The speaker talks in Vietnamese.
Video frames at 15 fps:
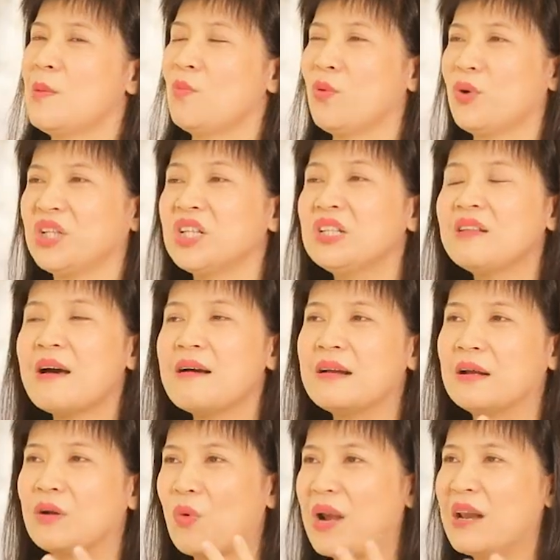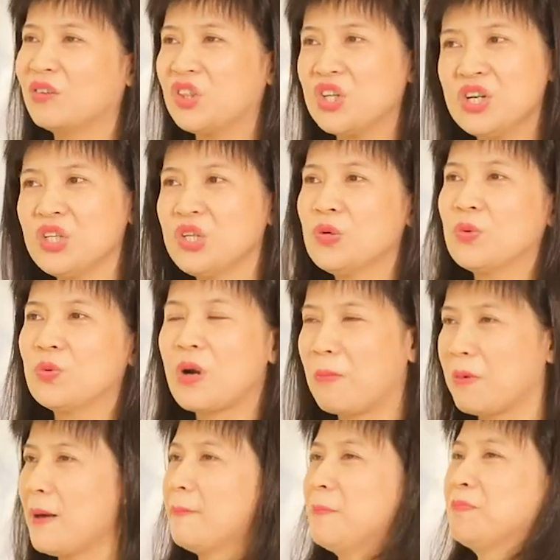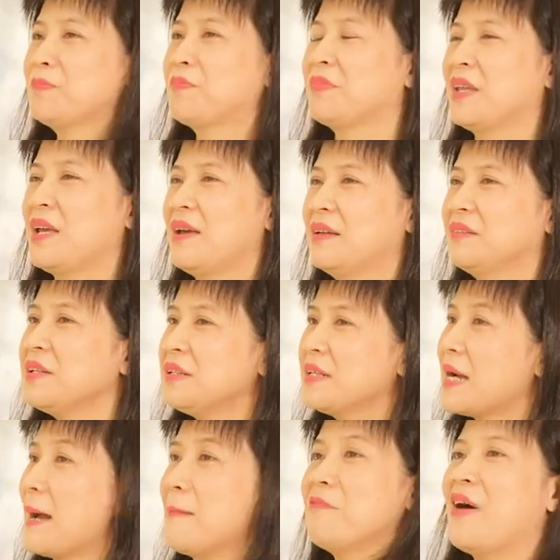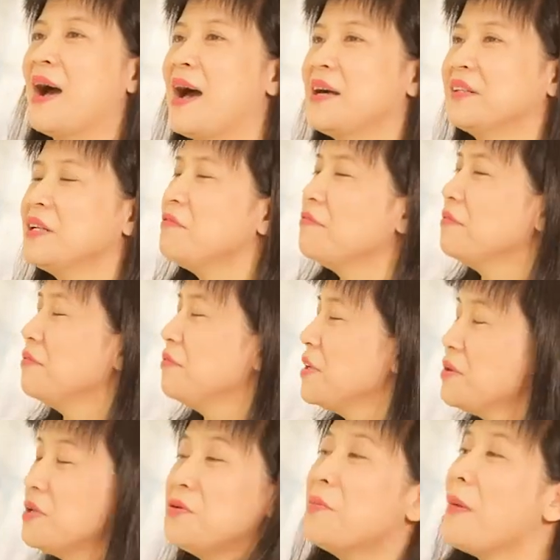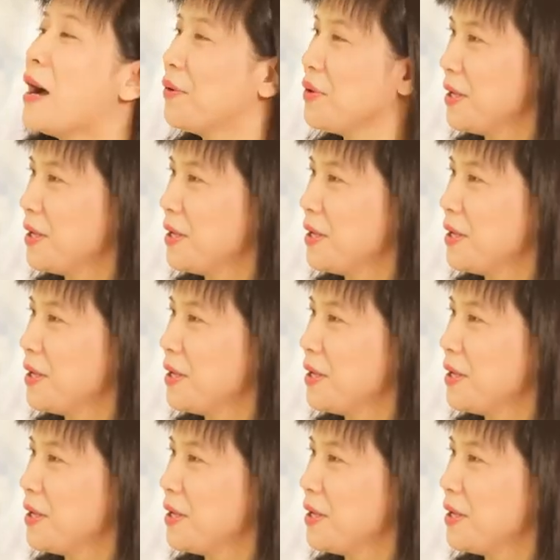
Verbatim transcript: một cái tinh thần gọi là tự chủ độc lập à, thích khám phá thích phiêu lưu mạo